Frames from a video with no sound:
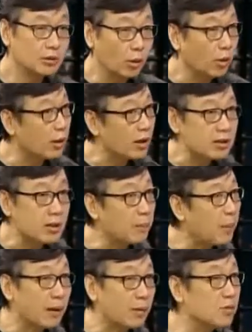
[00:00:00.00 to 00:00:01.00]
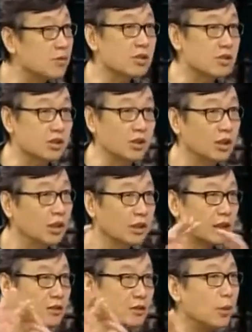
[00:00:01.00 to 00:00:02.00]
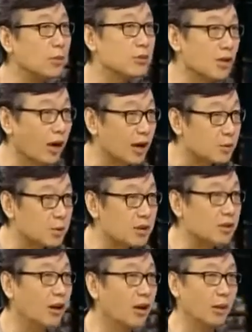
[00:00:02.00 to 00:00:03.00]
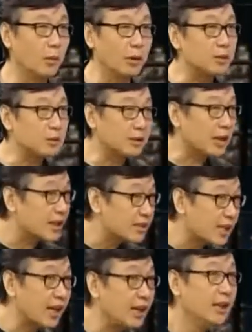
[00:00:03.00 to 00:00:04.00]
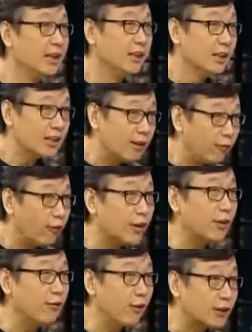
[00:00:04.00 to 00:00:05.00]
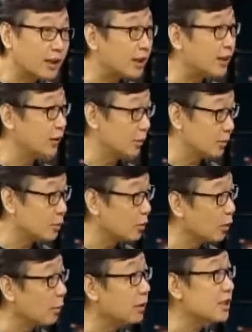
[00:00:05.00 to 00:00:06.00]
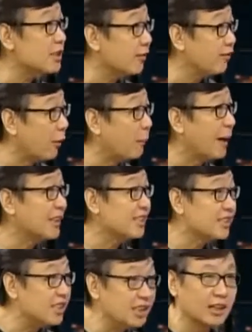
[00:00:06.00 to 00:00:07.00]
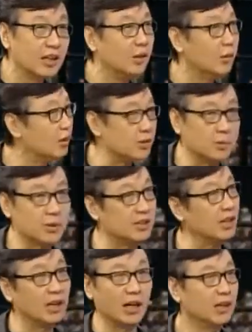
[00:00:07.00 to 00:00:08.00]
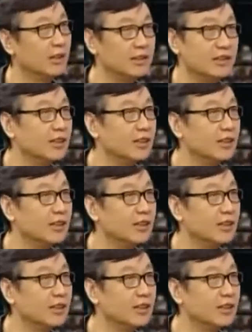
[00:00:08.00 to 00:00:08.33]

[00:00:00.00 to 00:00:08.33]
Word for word: 椭圆形办公室，他招呼小孩睡觉了，回去他拆一封一封的我们的信访办的信，我就不信了，